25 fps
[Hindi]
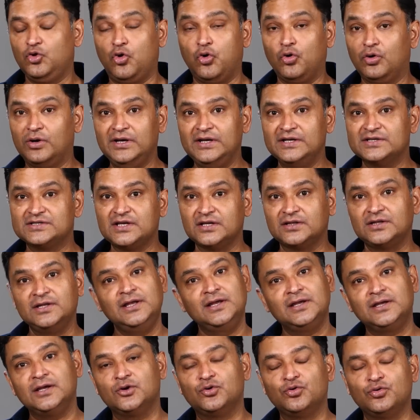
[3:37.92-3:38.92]
खोखली इज्जत नहीं
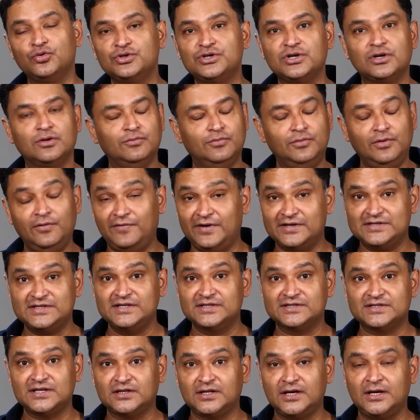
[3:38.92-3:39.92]
है कि गुरु जी ने वैसी
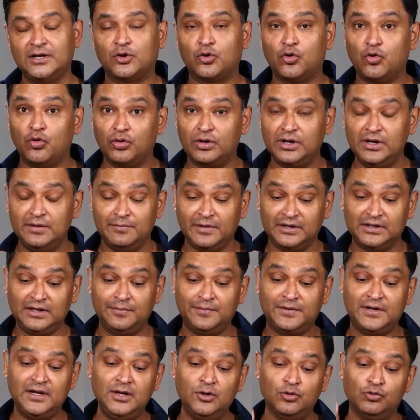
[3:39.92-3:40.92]
इज्जत नहीं खोखली मतलब
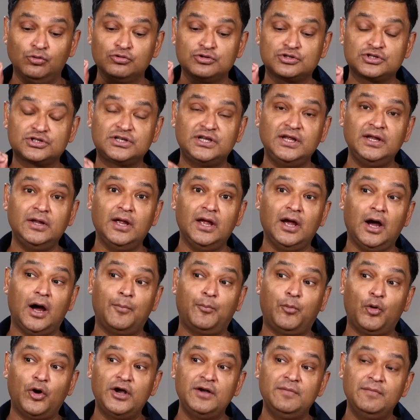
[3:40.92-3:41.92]
कि उसकी
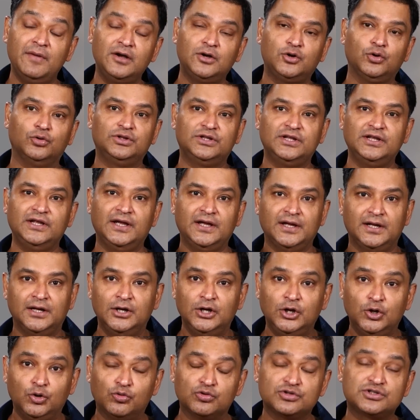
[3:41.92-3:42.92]
अपॉइंटमेंट होती है
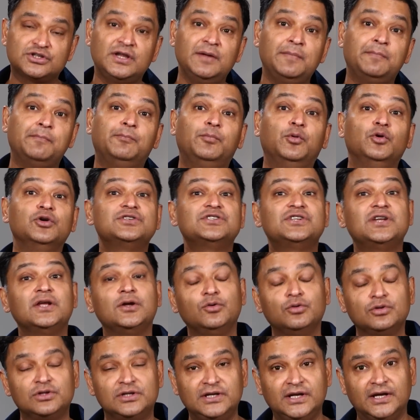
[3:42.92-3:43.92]
उसकी पोस्टिंग
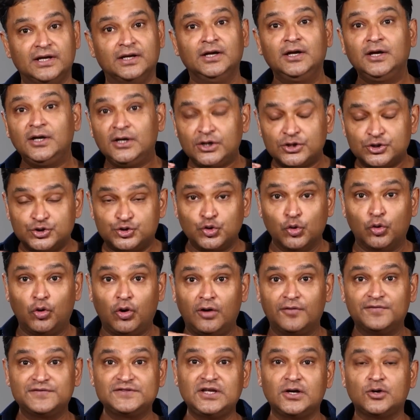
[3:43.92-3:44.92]
होती है जो
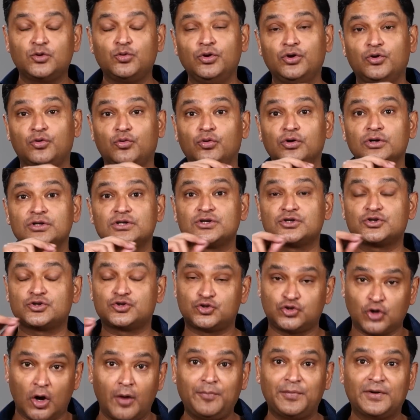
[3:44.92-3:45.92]
ऑफिसर कोई कोर्स
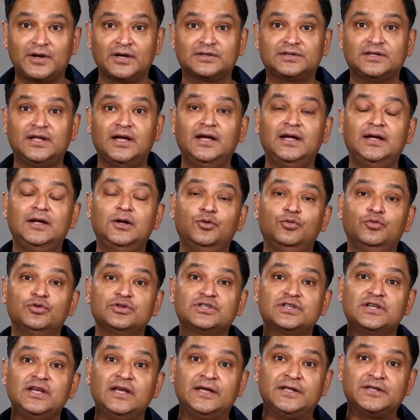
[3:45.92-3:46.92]
टॉप करता है
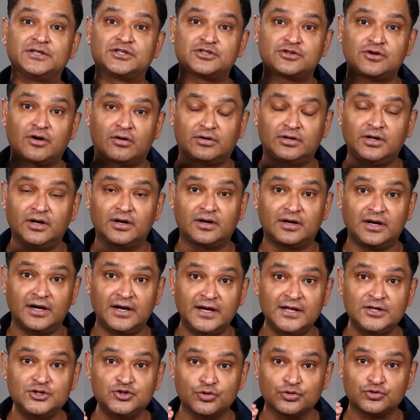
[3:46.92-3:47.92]
उसकी इंस्ट्रक्टर
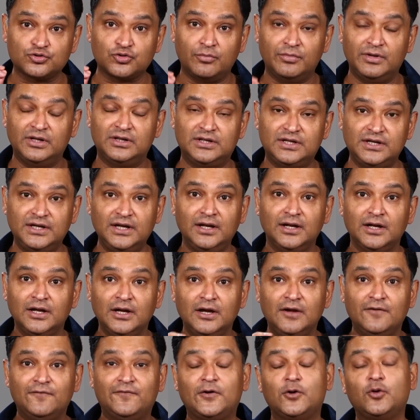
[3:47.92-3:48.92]
ग्रेडिंग जो उसको मिलती है
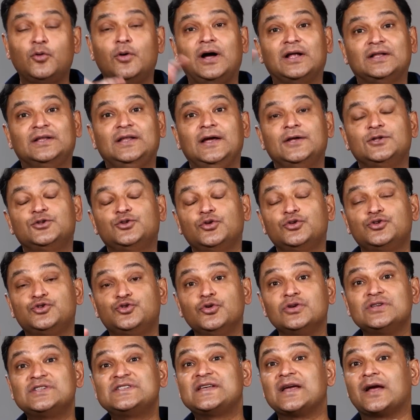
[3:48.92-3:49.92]
फिर वो आता है तो
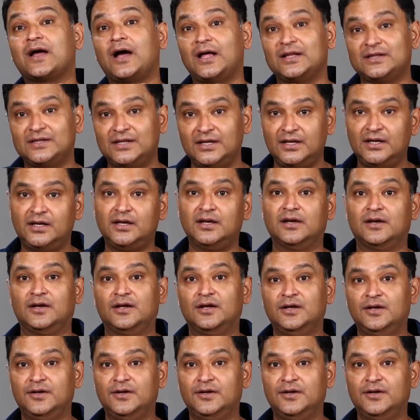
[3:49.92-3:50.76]
जो सिखाते हैं